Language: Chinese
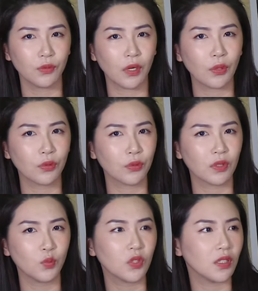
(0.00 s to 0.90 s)
越来越多
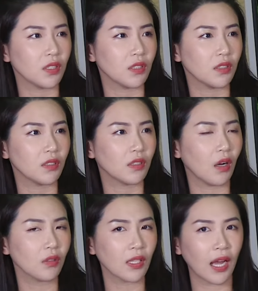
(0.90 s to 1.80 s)
的穆斯林，
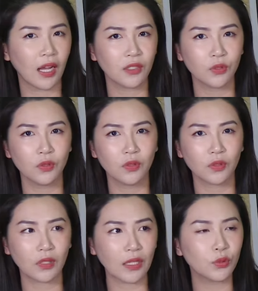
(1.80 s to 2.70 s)
然后他
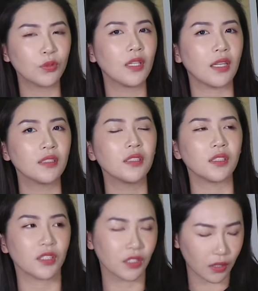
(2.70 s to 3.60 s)
就他虽然自
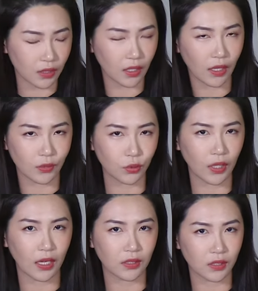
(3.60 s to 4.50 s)
己声称了说
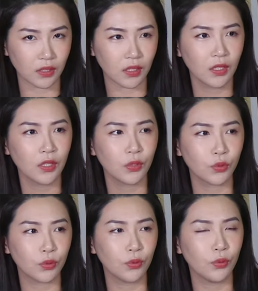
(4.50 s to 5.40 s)
他是
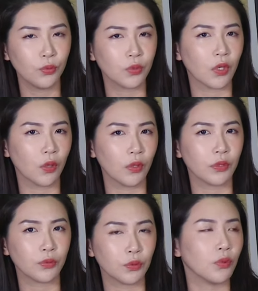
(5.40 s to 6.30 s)
去路德
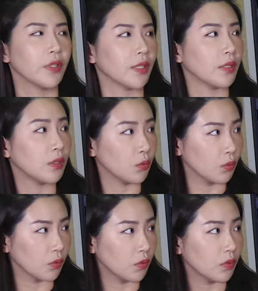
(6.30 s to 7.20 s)
会聚会的基督
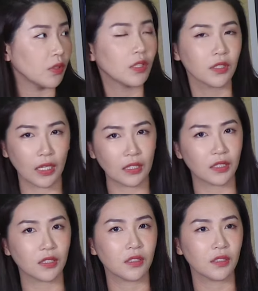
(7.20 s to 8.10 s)
徒，但
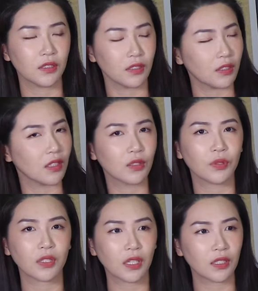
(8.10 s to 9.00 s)
是相信
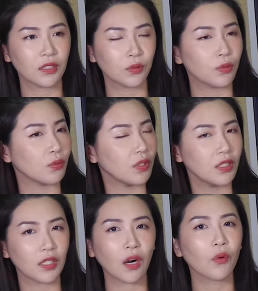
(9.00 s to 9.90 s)
我，他跟基督徒
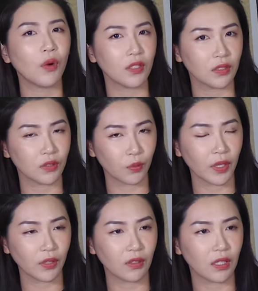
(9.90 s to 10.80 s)
一点关系都
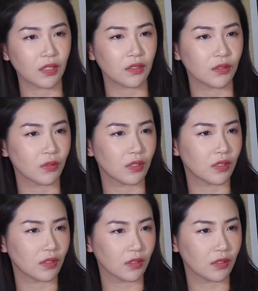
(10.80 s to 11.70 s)
没有啊！就
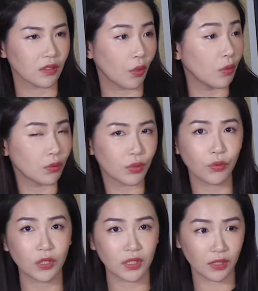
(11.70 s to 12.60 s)
是他或许受
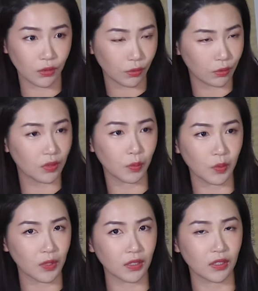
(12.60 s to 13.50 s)
过洗，或许怎么
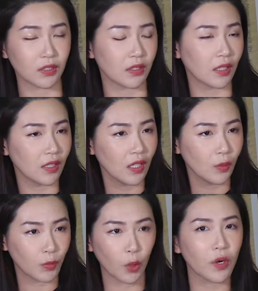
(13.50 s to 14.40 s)
怎么样，这只是他
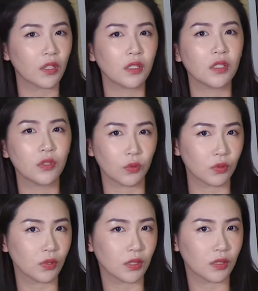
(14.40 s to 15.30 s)
表面上的一种
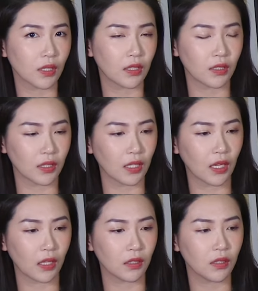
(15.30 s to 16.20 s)
说辞。但是你看
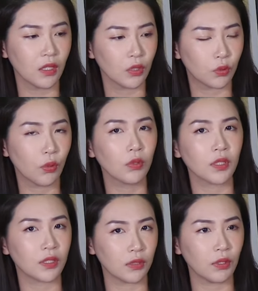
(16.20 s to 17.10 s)
他的所有
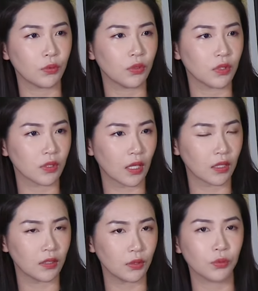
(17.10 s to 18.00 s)
的行为举止，他
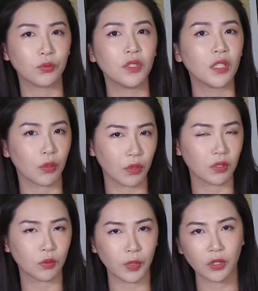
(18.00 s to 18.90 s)
跟基督徒一点关
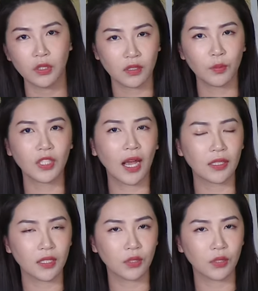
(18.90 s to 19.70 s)
系都没有。那么他